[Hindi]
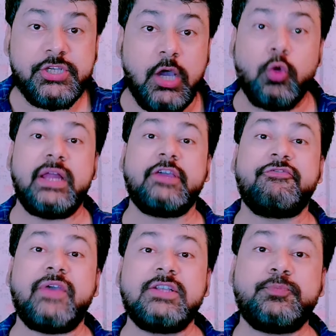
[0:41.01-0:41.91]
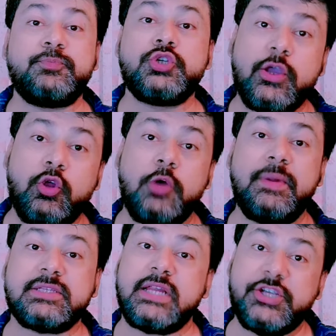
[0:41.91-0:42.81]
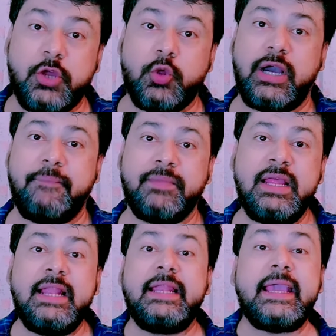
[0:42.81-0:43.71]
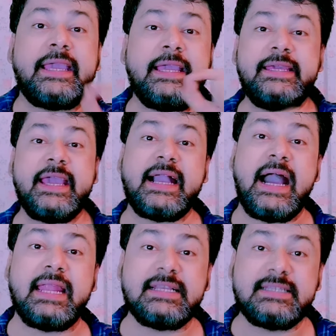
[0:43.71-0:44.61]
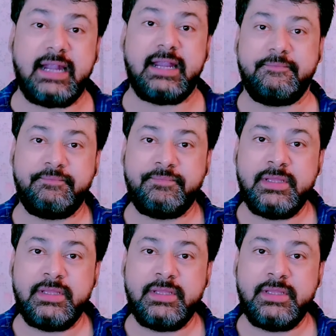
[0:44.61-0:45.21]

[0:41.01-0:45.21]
शाहरुख खान के फैन से पूछोगे ग्लोबल स्टार शाहरुख खान लेकिन ये काला सांप